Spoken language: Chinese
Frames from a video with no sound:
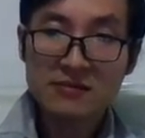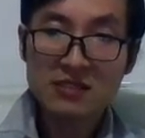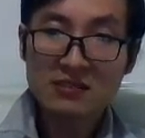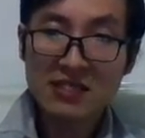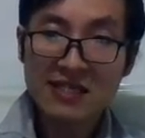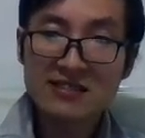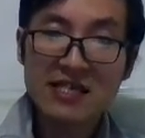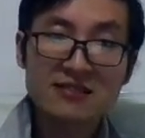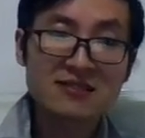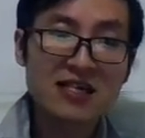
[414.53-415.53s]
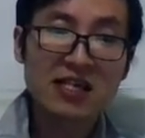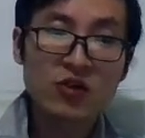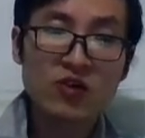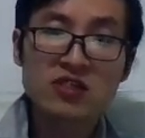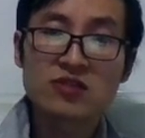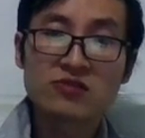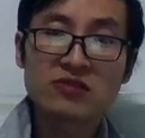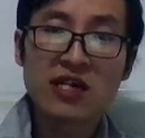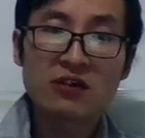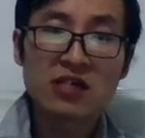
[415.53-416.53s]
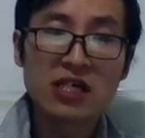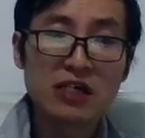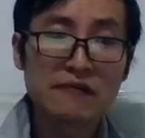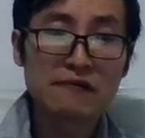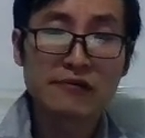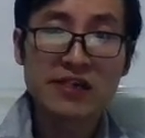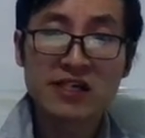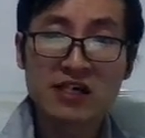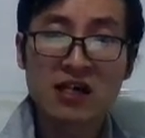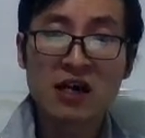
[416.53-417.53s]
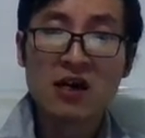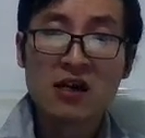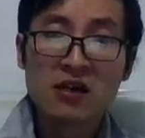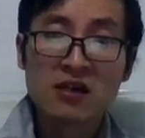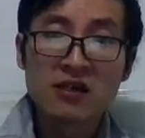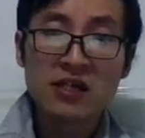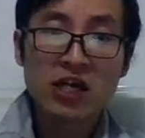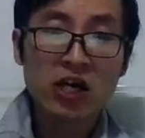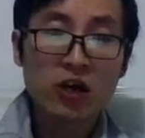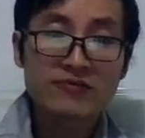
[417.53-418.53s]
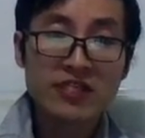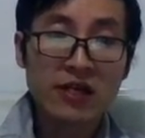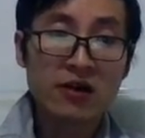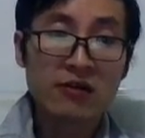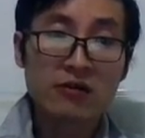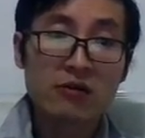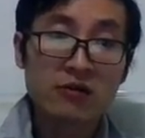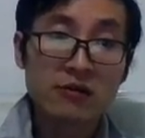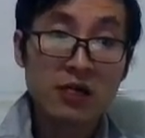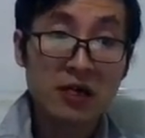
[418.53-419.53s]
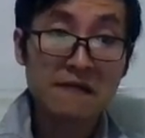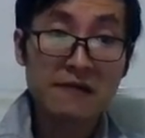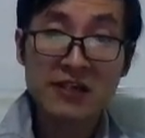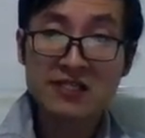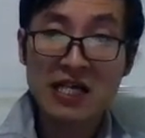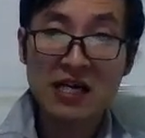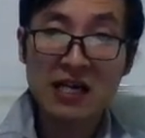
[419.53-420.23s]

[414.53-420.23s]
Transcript: 但是在自爱的过程中，他要克服一个一个 obstacle，克服一个障碍。